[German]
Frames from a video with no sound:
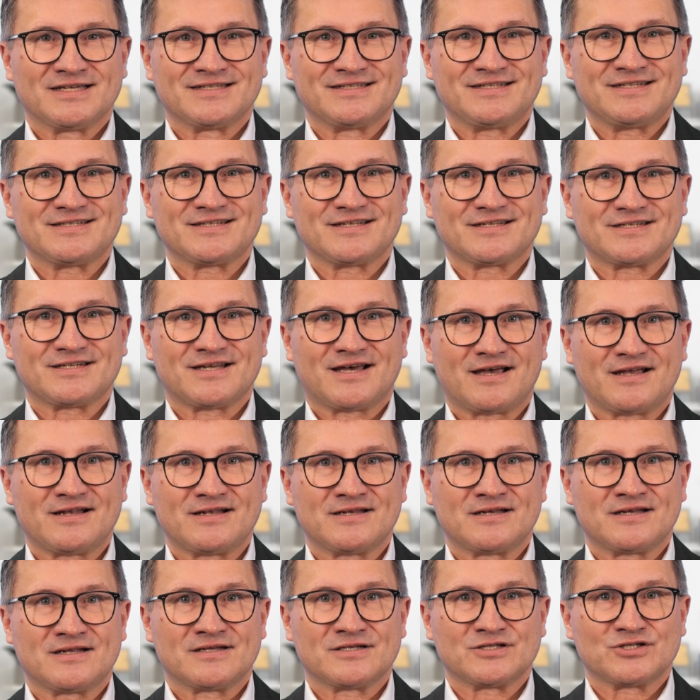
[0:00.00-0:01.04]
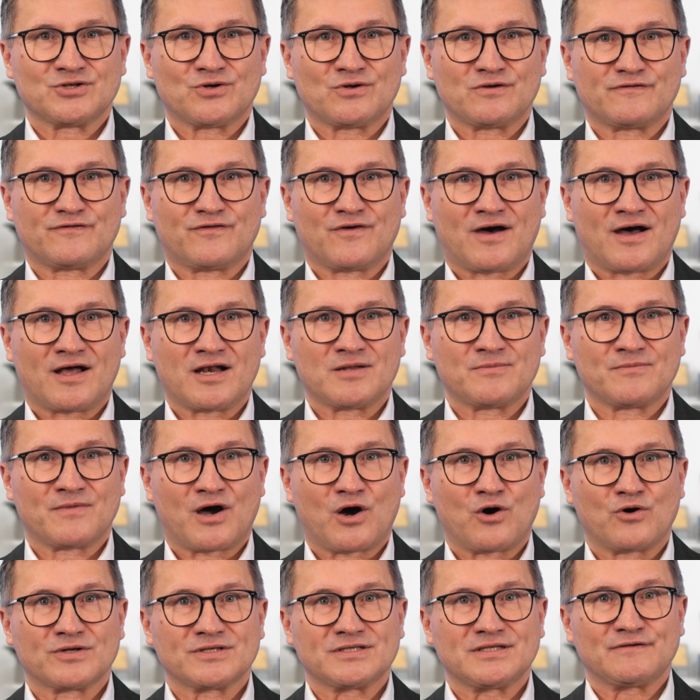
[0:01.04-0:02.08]
Dieser Teil soll vor allem
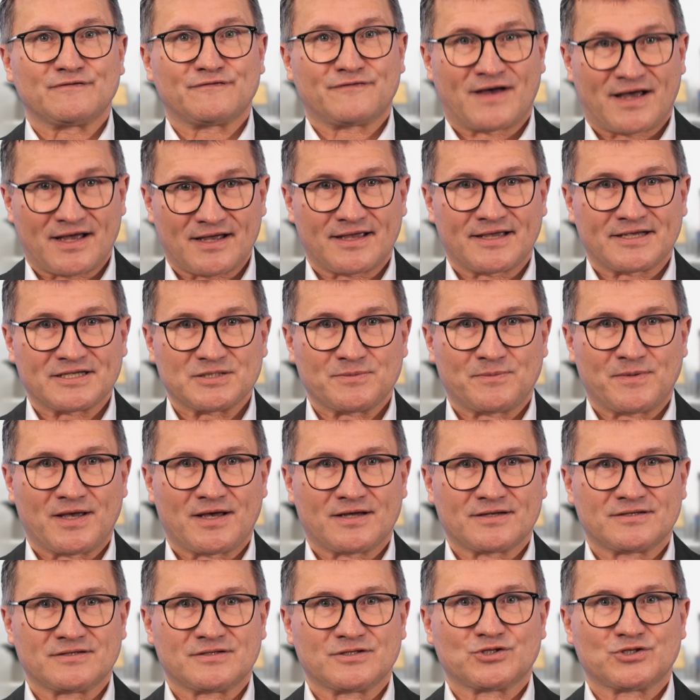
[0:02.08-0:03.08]
auch die Fachexperten